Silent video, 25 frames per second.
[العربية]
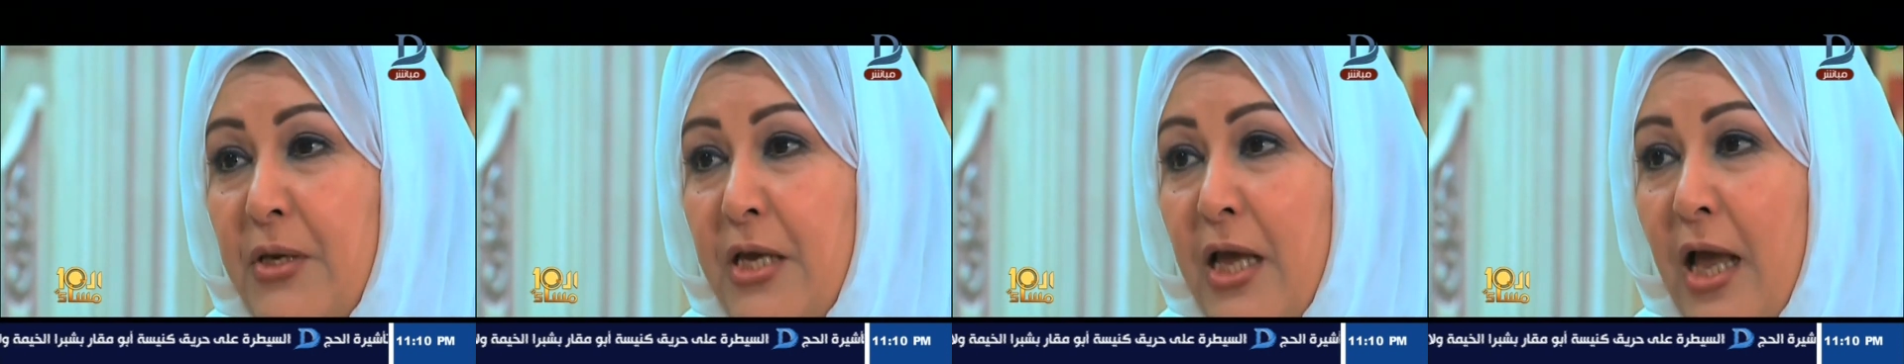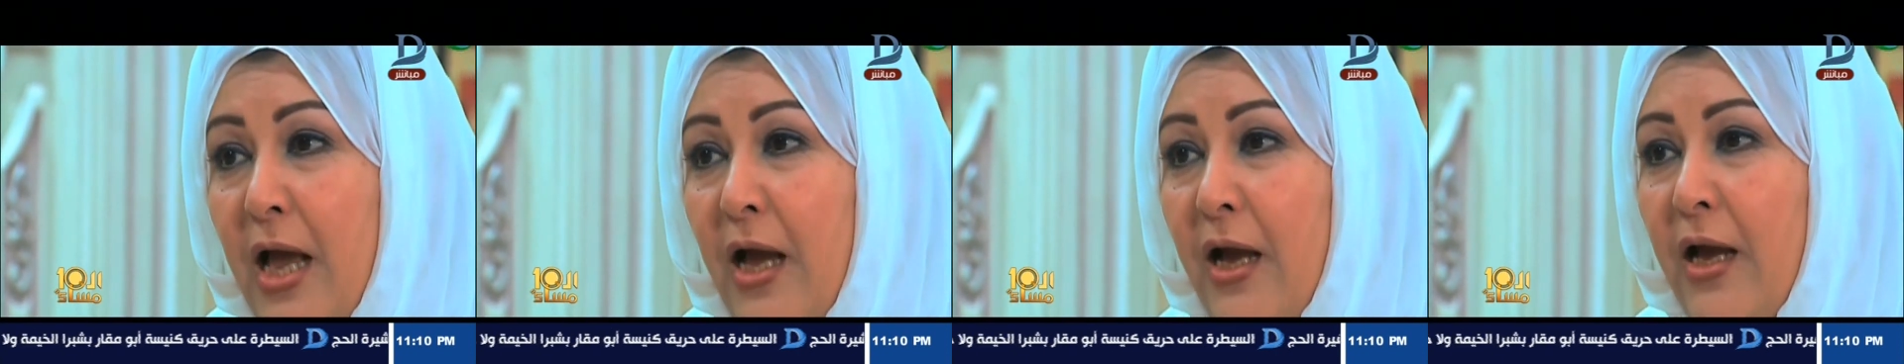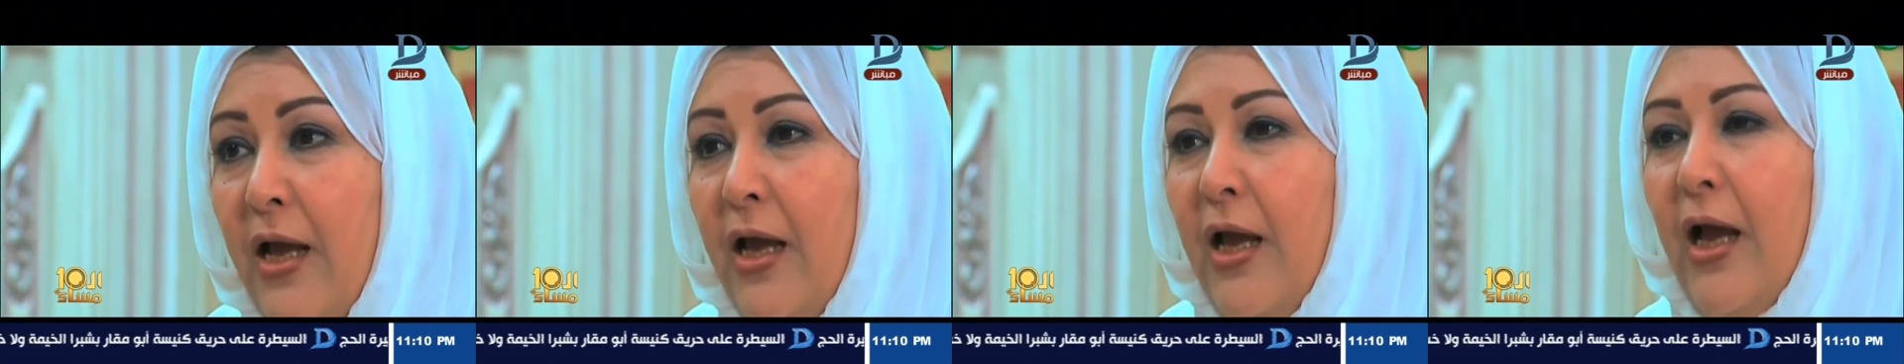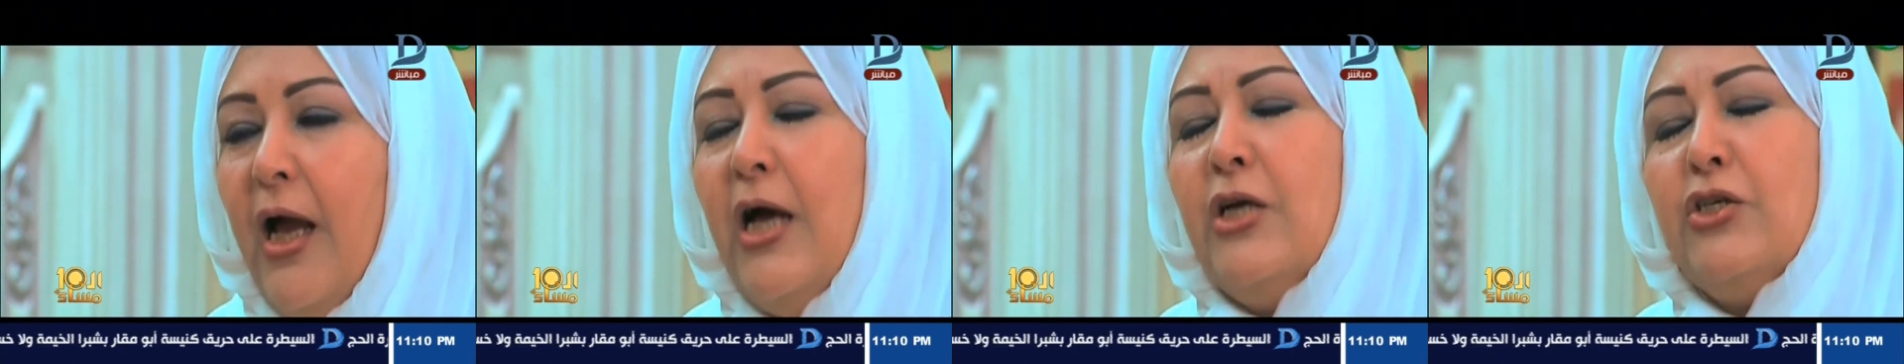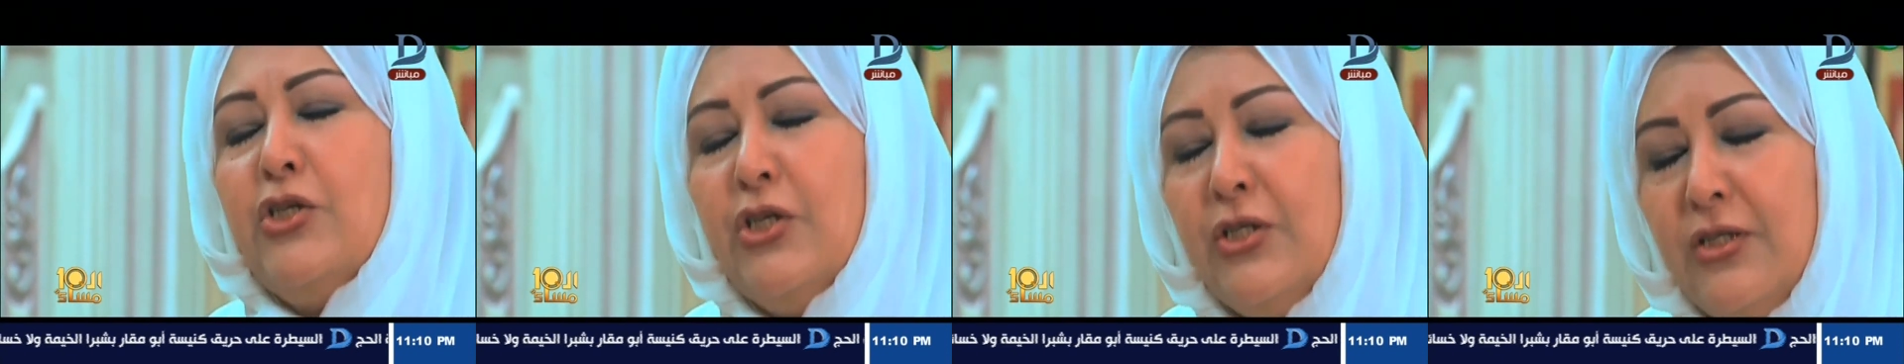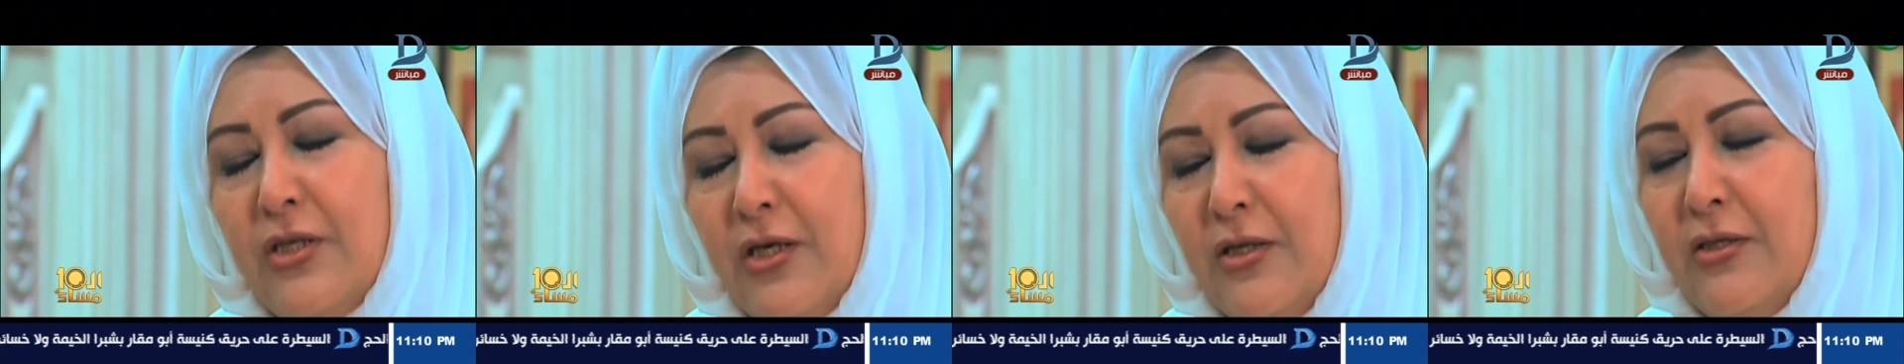تحبيها
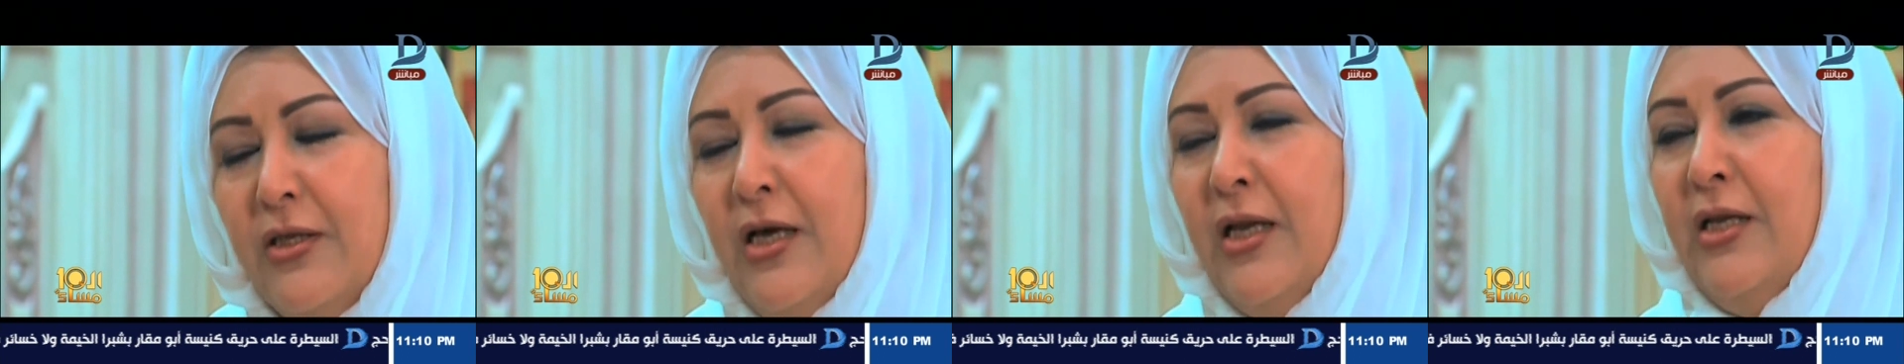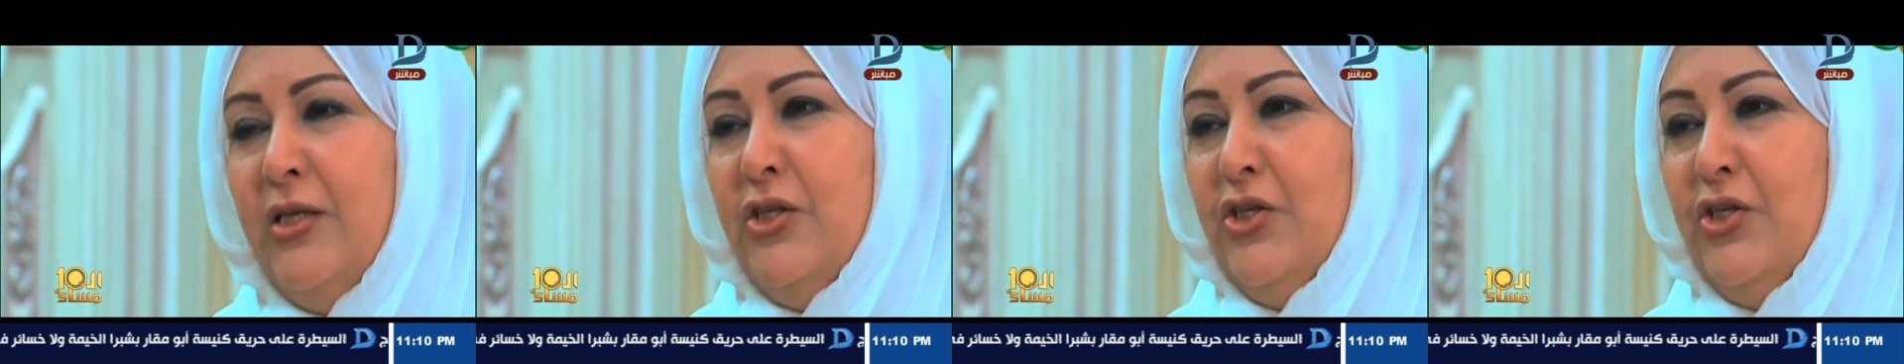عشان